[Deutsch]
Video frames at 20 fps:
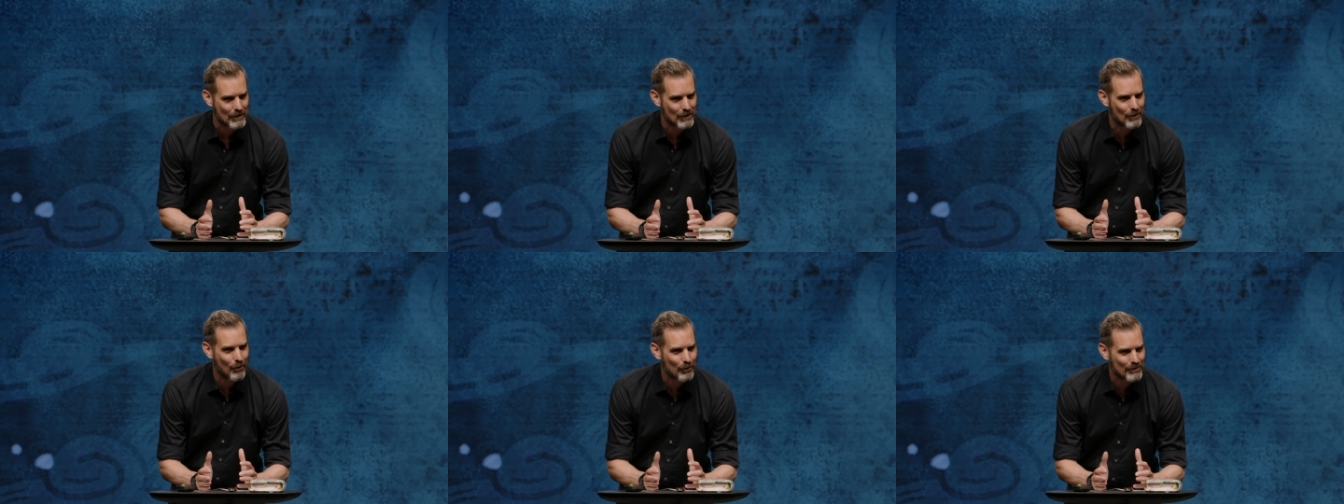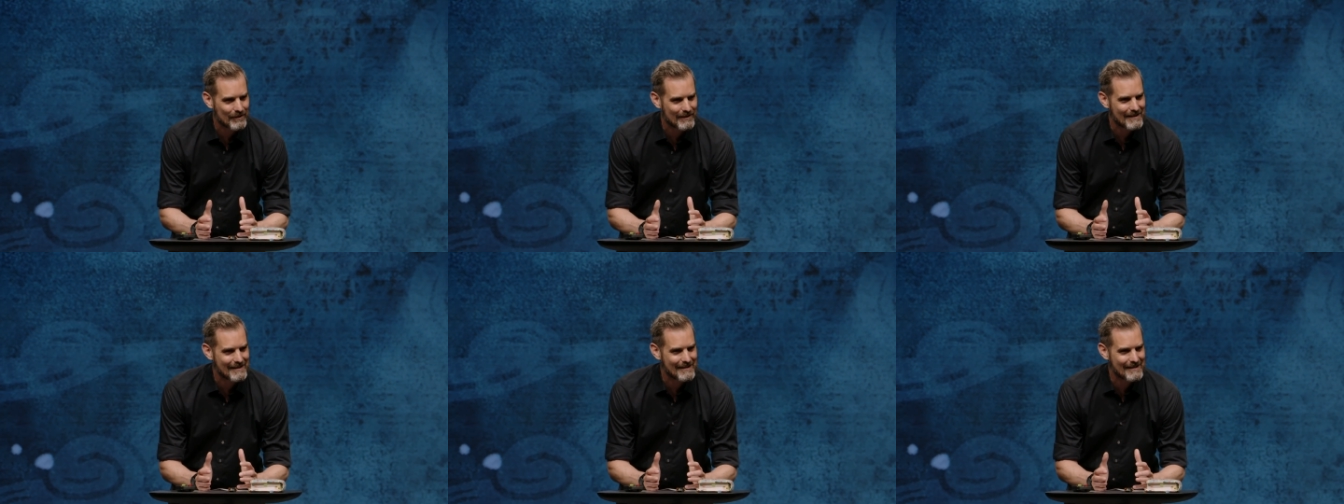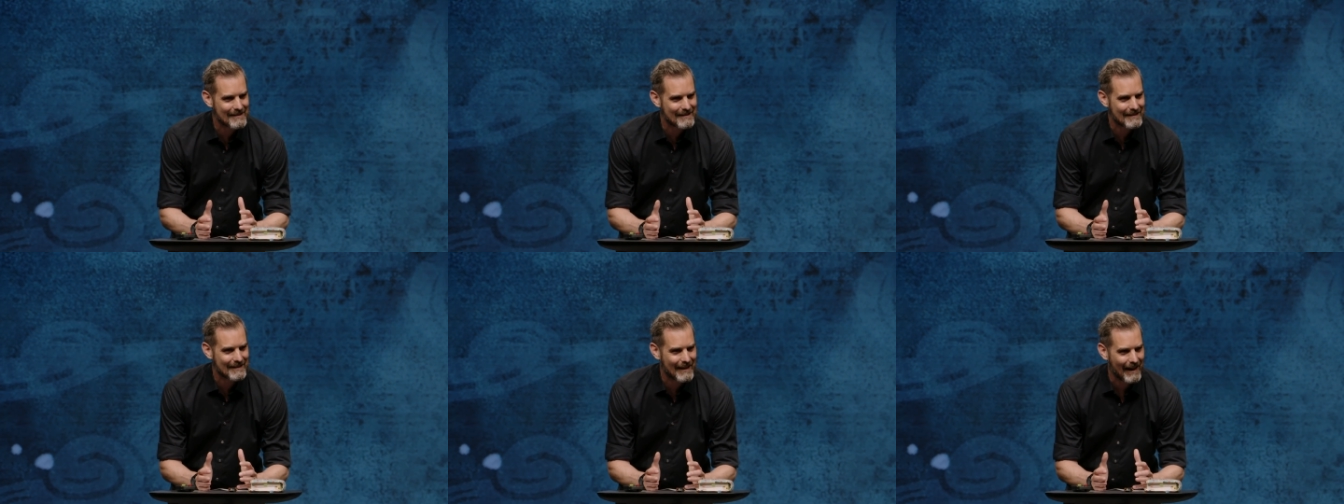
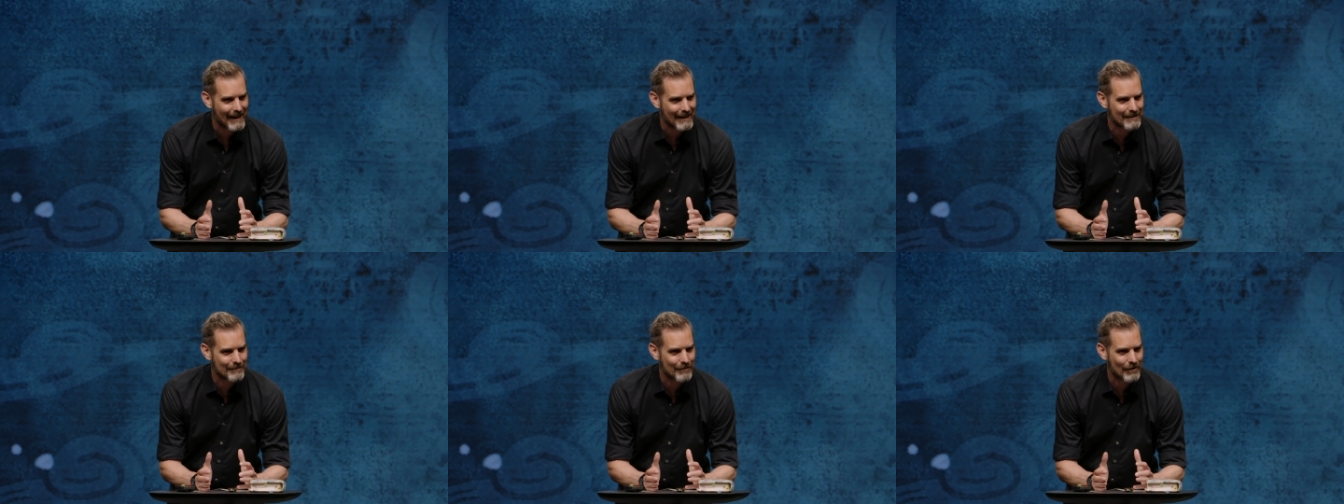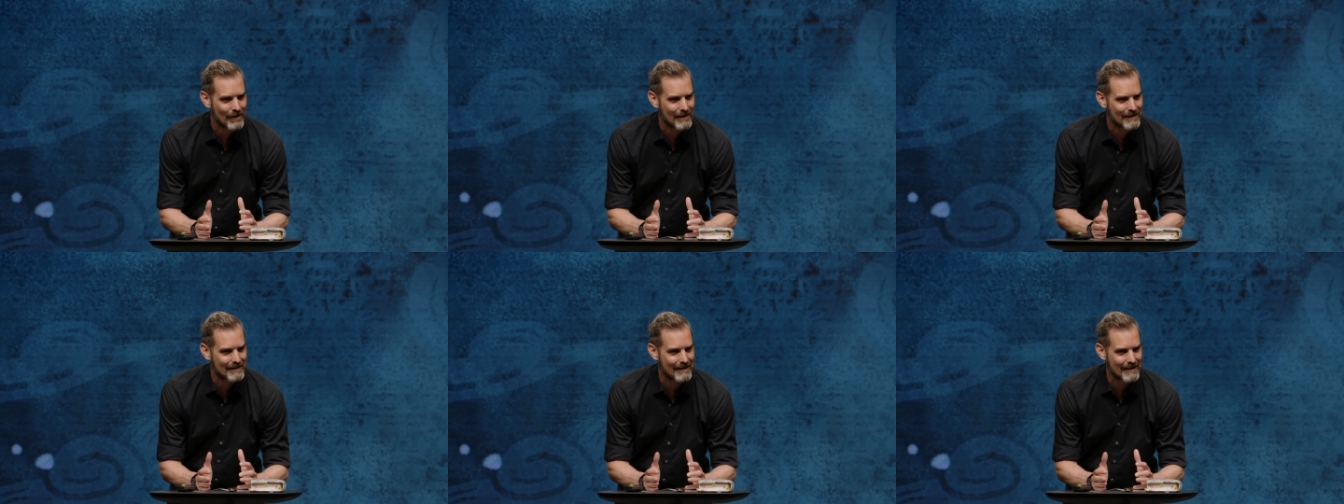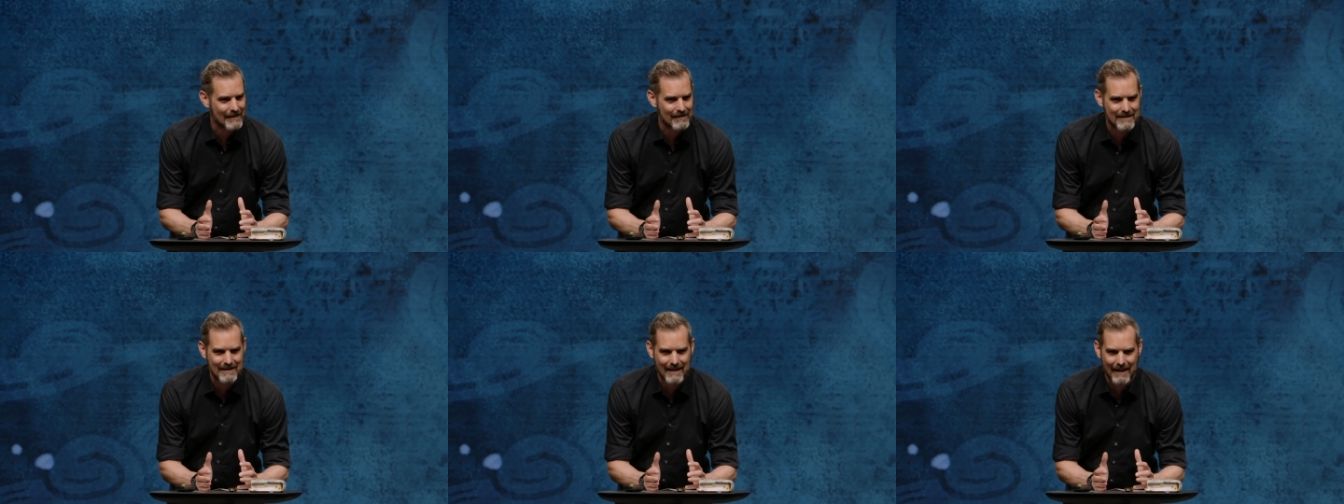Gottes Gegenwart
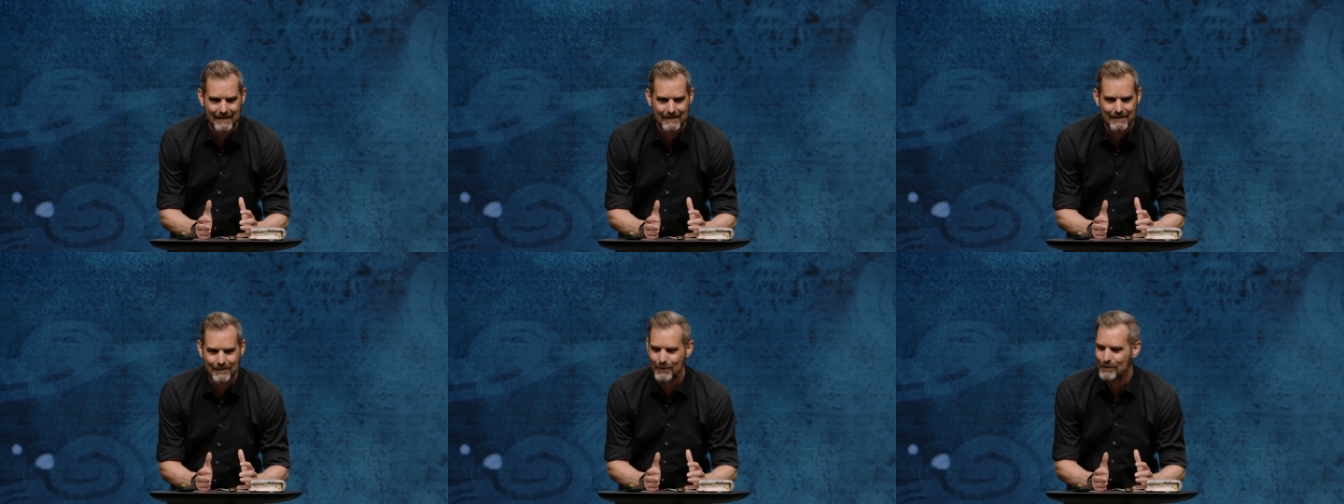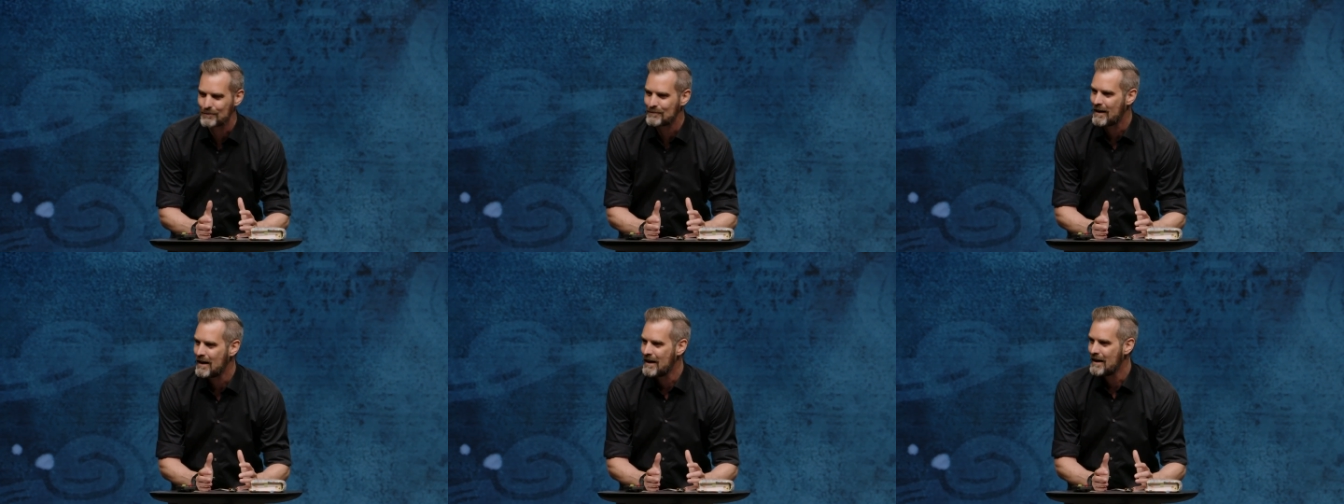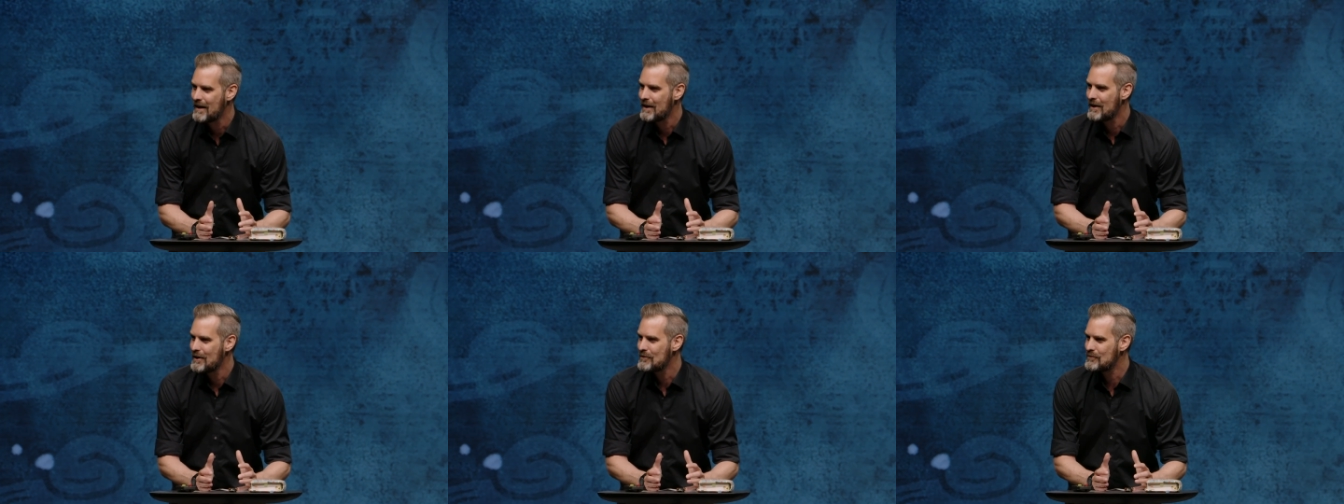im Zentrum
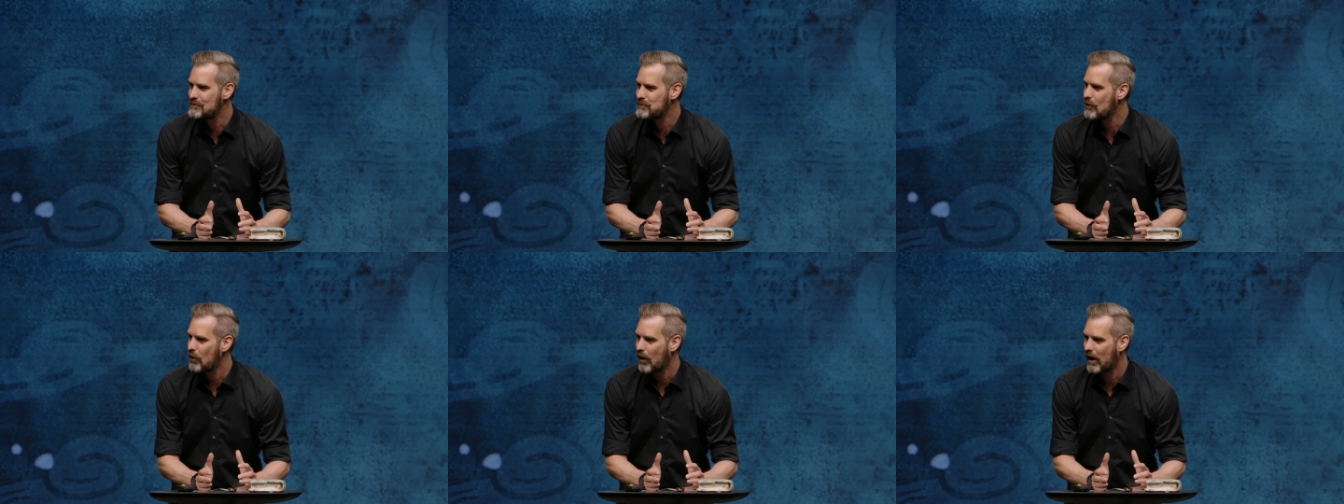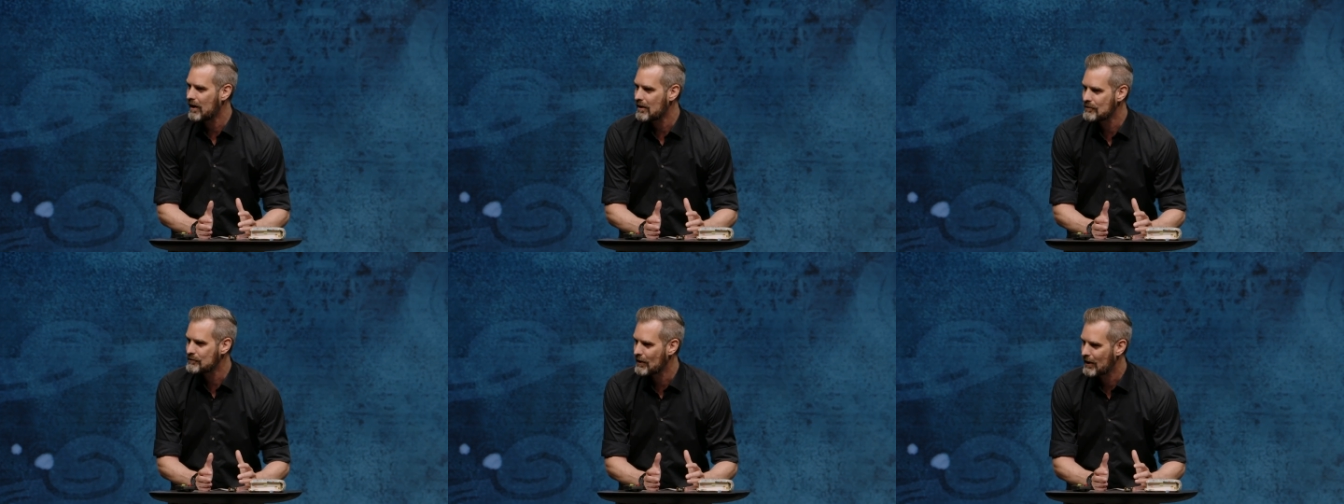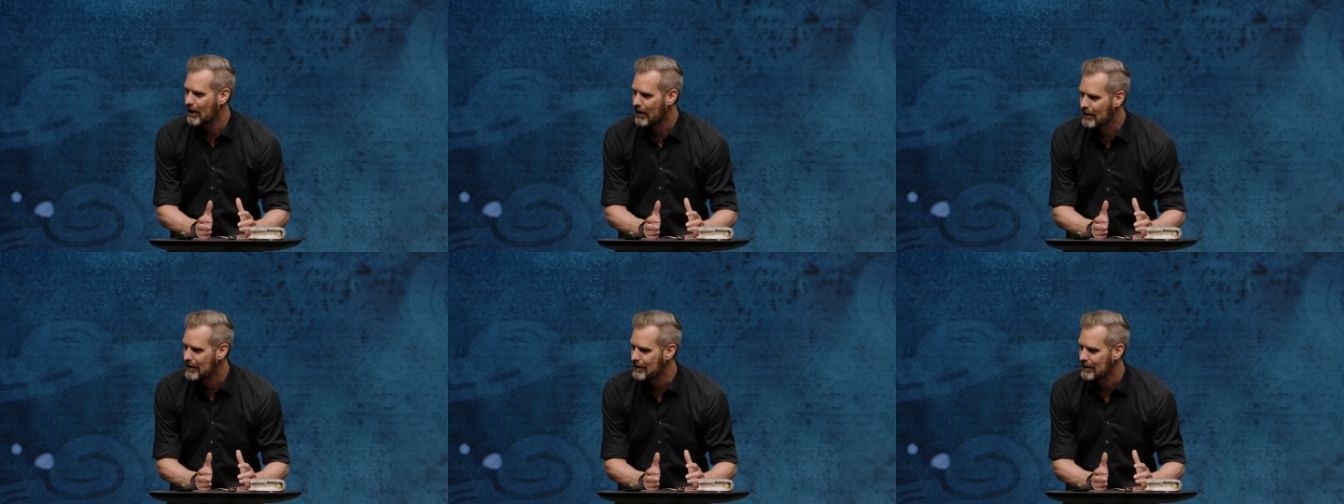von Anfang
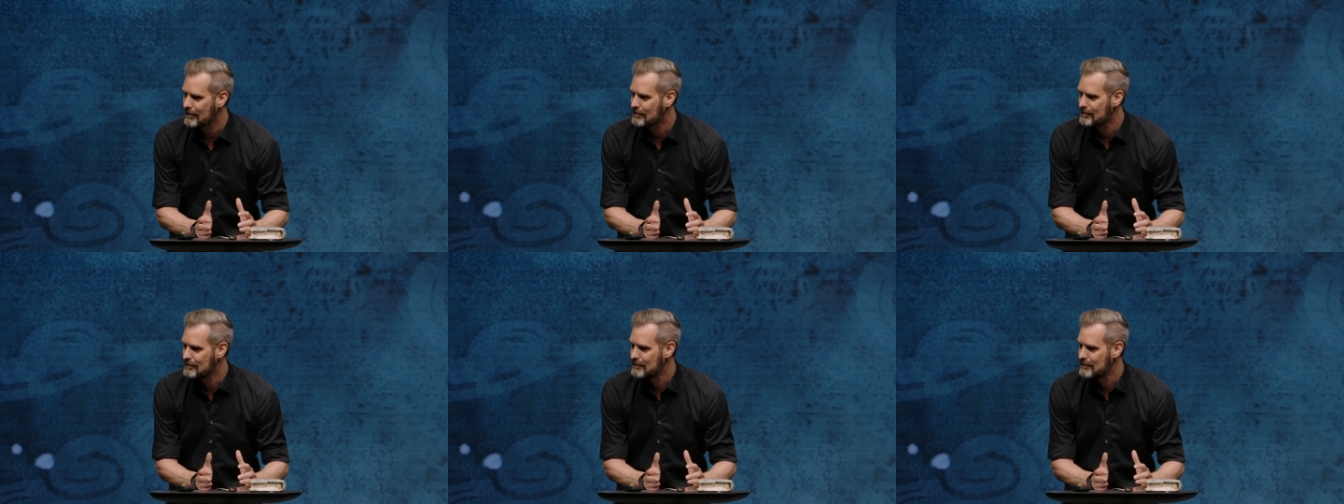an.